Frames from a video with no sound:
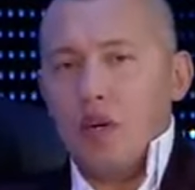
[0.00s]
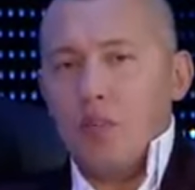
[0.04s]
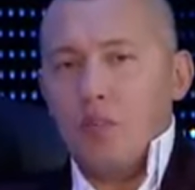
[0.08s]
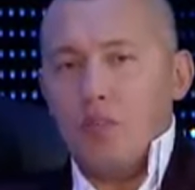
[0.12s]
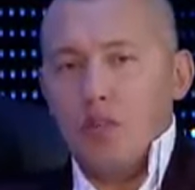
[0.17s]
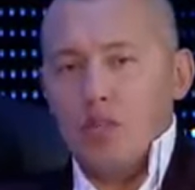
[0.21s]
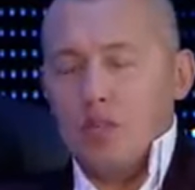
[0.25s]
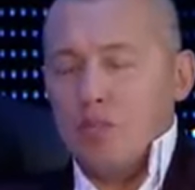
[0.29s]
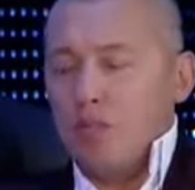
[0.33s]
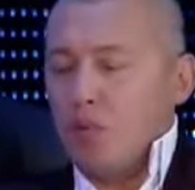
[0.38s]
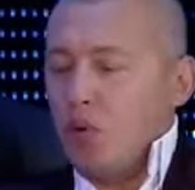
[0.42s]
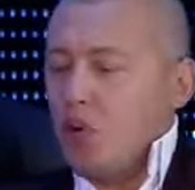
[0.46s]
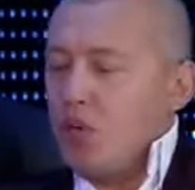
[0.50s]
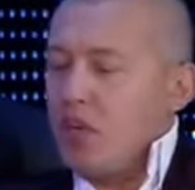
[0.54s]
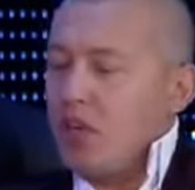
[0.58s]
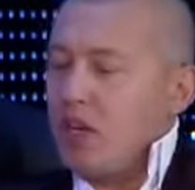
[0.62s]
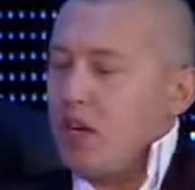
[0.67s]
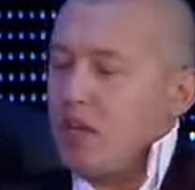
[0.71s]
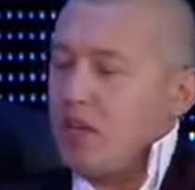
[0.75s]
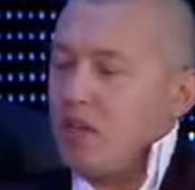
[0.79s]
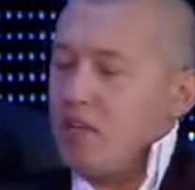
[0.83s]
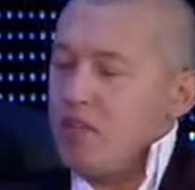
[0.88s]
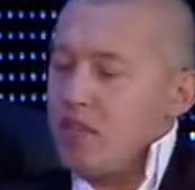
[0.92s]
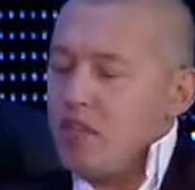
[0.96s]

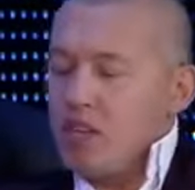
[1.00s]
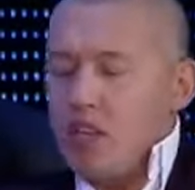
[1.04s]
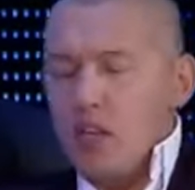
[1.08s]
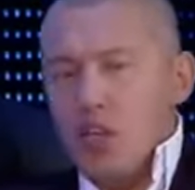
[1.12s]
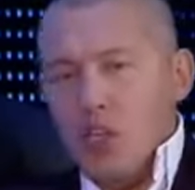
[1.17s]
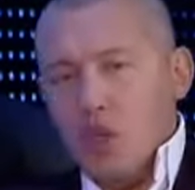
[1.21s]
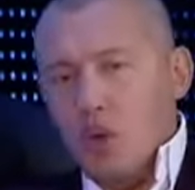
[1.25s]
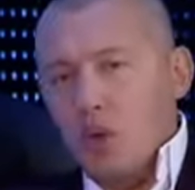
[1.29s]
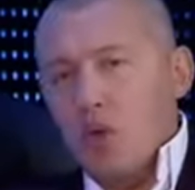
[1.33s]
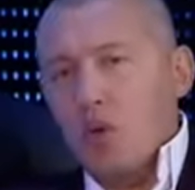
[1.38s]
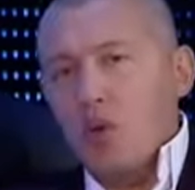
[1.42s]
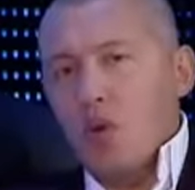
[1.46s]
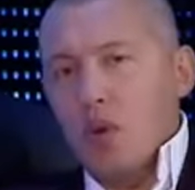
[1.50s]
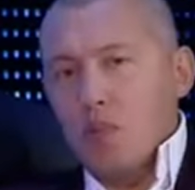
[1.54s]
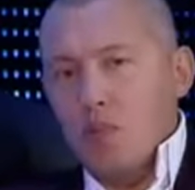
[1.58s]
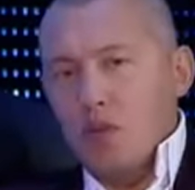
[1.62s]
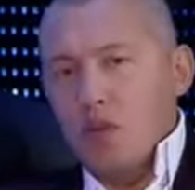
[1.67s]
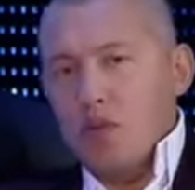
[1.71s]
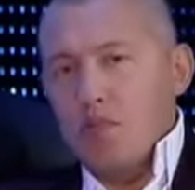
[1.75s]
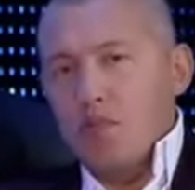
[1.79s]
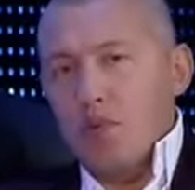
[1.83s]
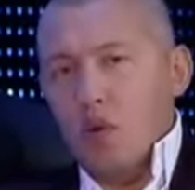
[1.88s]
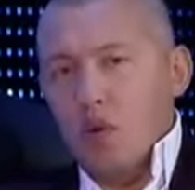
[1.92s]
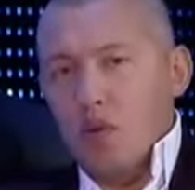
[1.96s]
Бесплодие, вы знаете, что такое
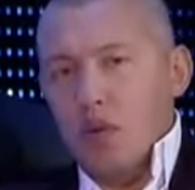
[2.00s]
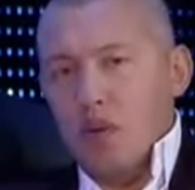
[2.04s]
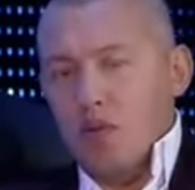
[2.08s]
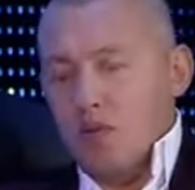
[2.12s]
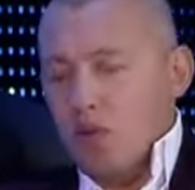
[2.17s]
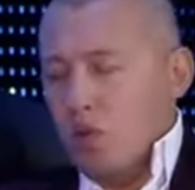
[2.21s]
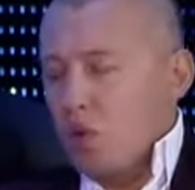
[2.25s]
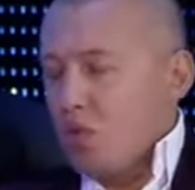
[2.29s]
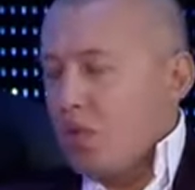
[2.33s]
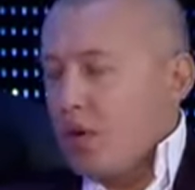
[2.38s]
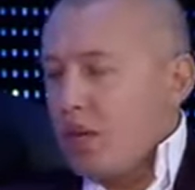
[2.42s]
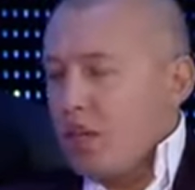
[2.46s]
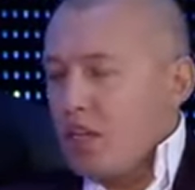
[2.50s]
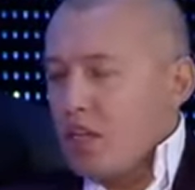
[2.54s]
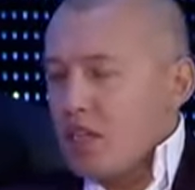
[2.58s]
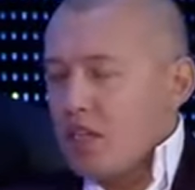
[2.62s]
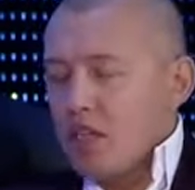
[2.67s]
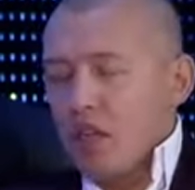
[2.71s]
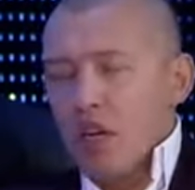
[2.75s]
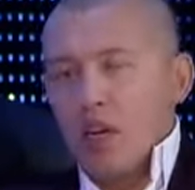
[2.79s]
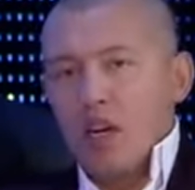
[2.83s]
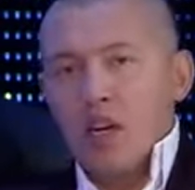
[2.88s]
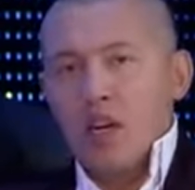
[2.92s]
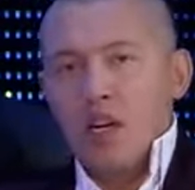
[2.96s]
бесплодие? Вдумайтесь.